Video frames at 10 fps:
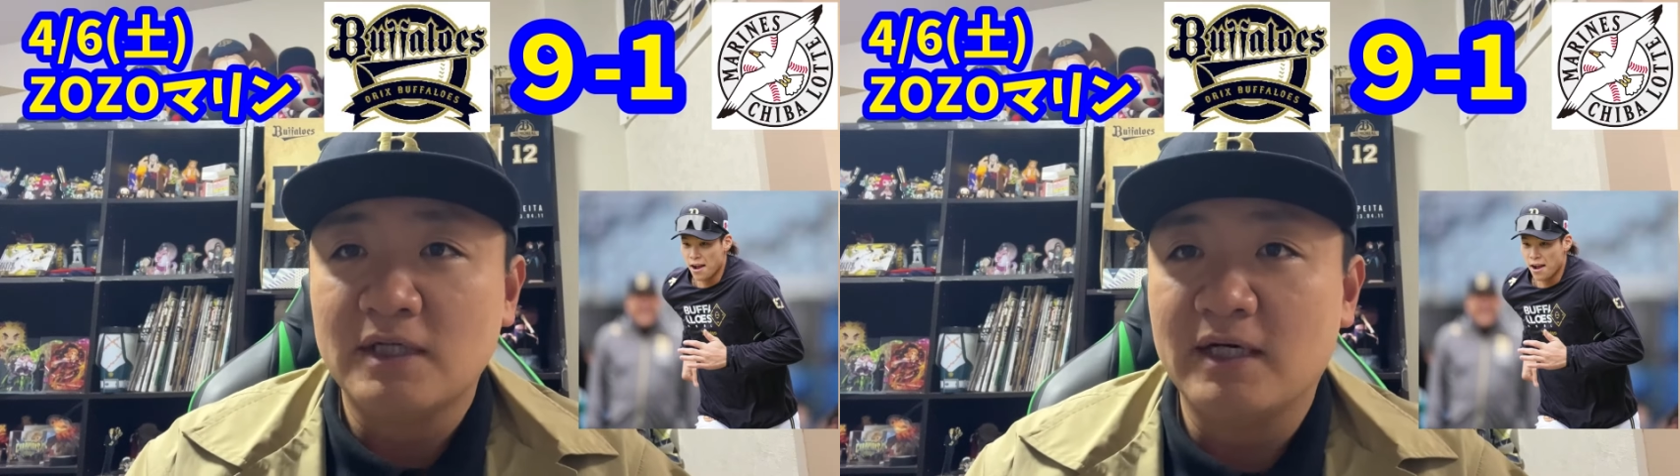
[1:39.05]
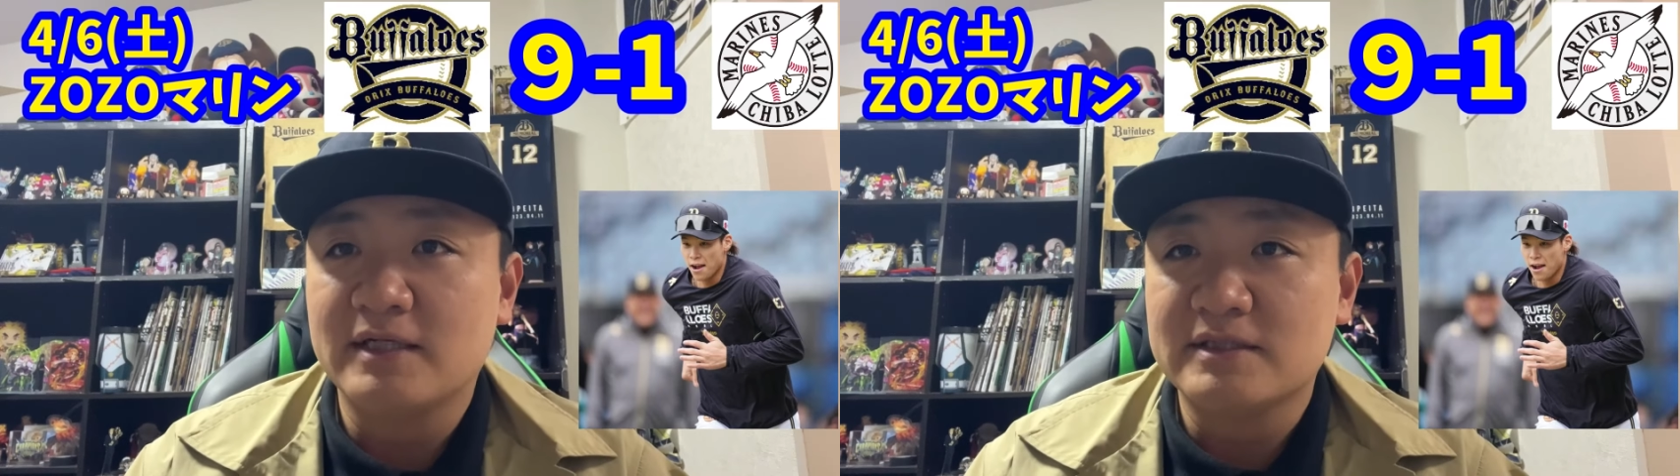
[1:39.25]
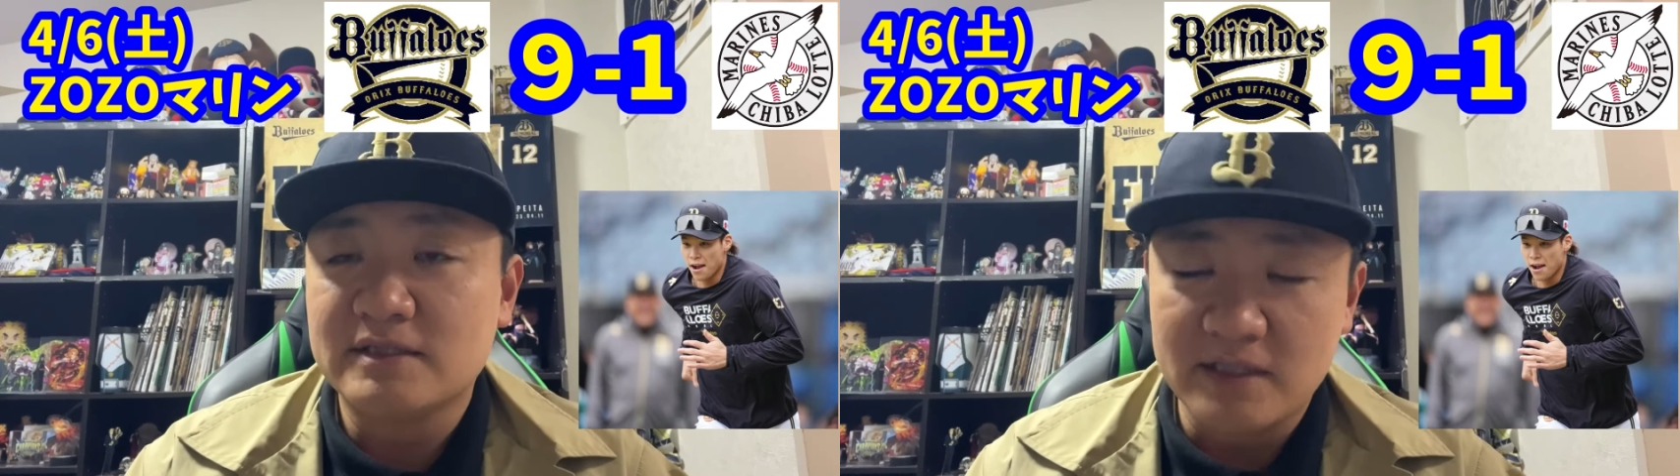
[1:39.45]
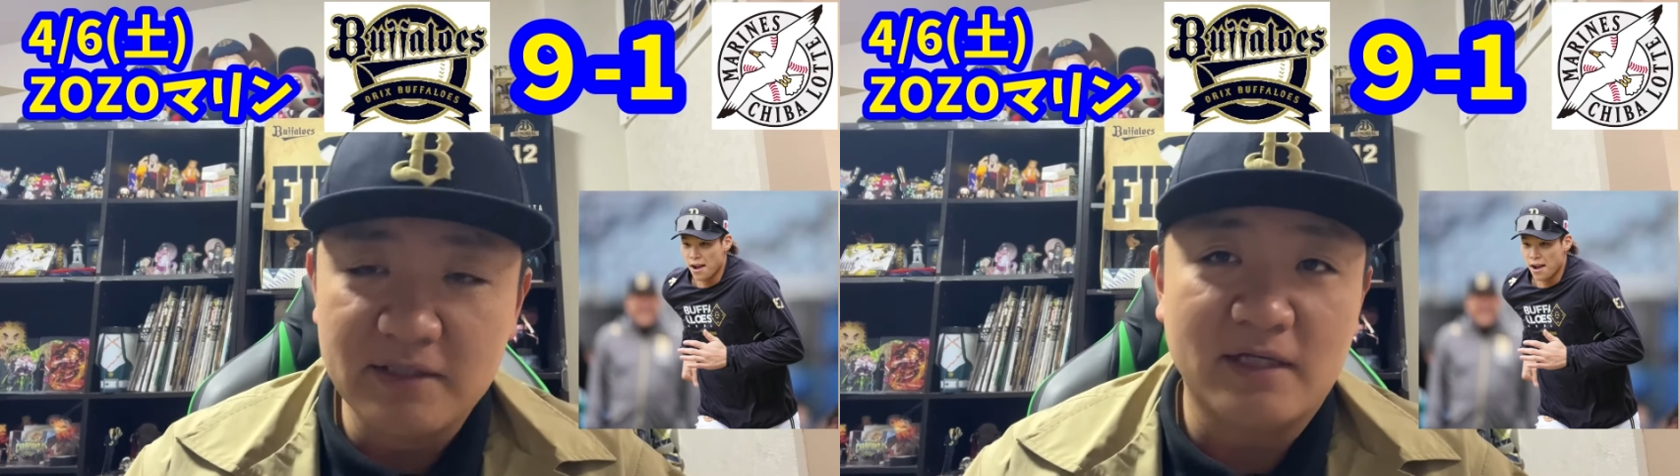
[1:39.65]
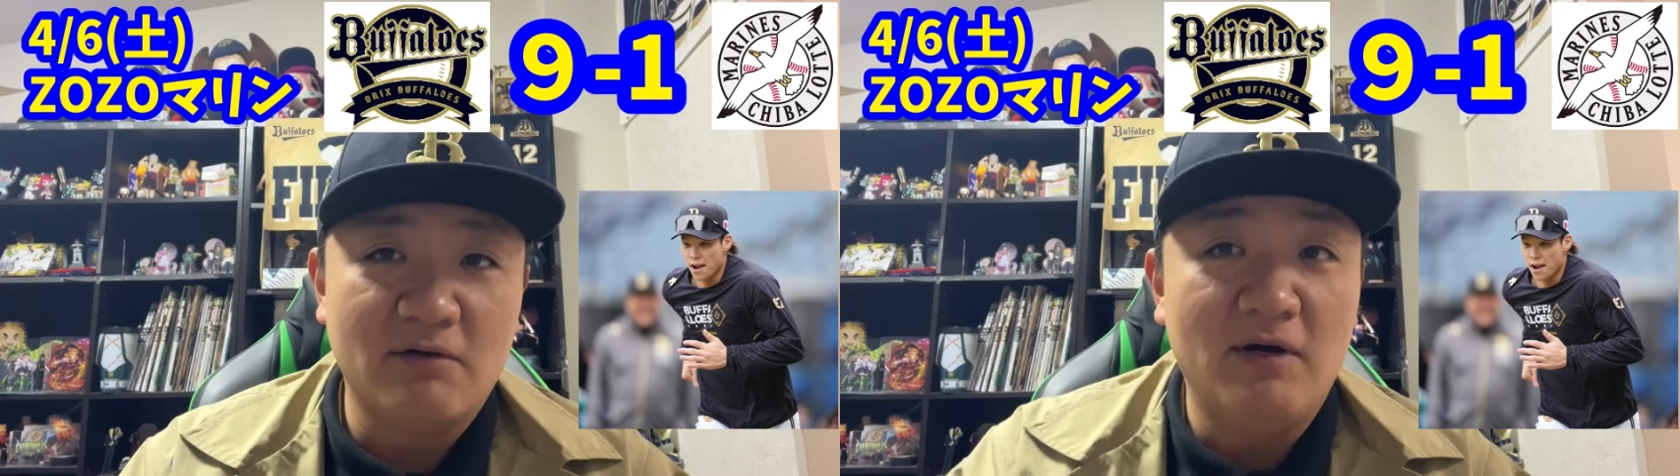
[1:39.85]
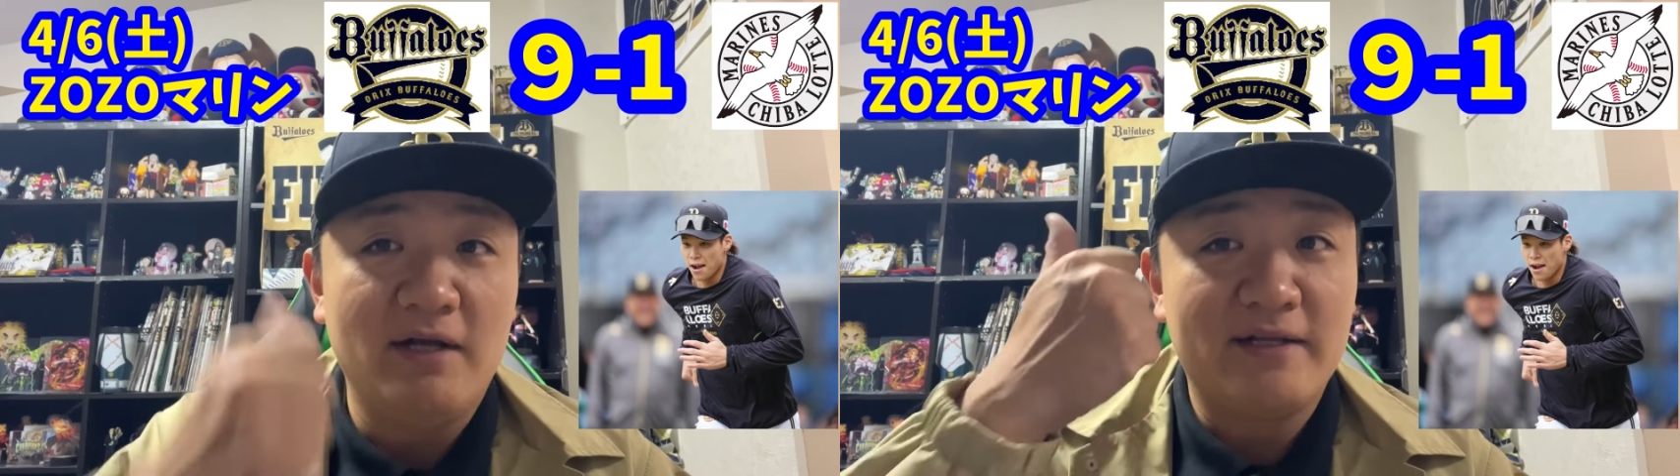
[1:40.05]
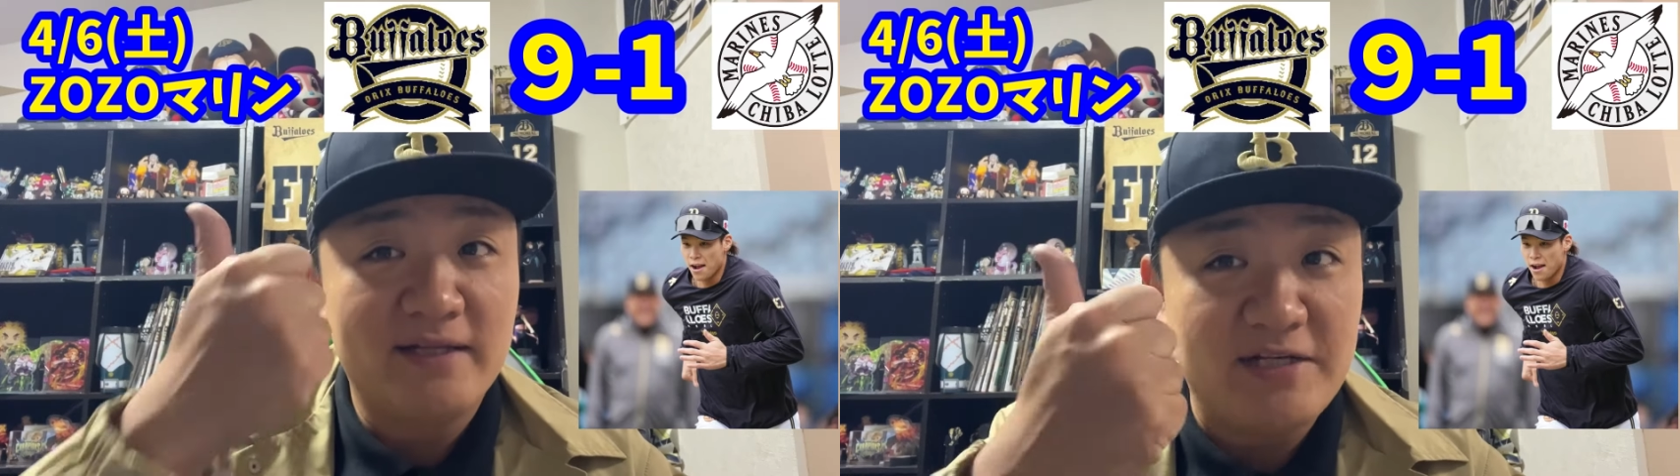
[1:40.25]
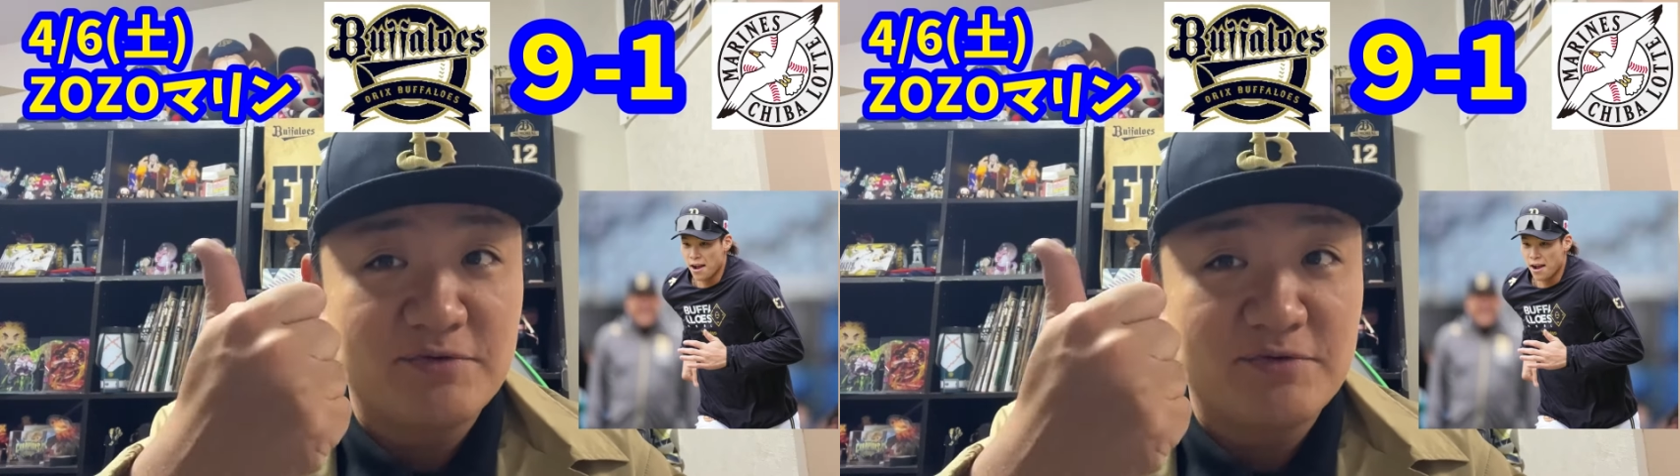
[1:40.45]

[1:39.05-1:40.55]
はい。センターは大